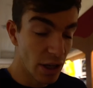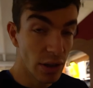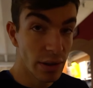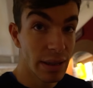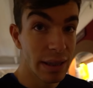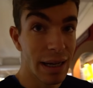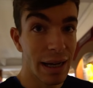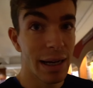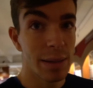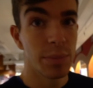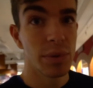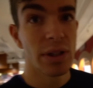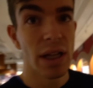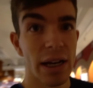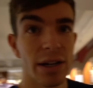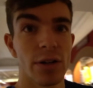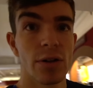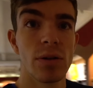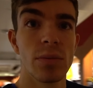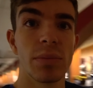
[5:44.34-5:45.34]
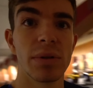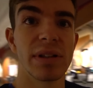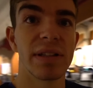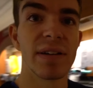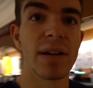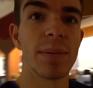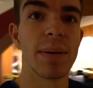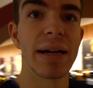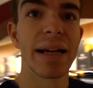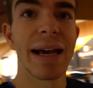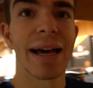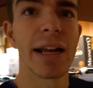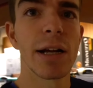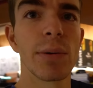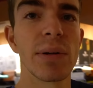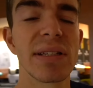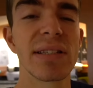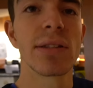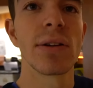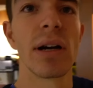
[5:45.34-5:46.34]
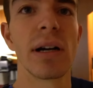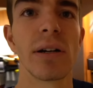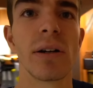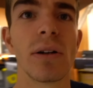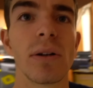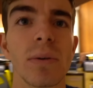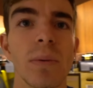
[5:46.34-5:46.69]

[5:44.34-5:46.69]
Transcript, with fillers: ottica Capodanno non poteva mancare questo angolo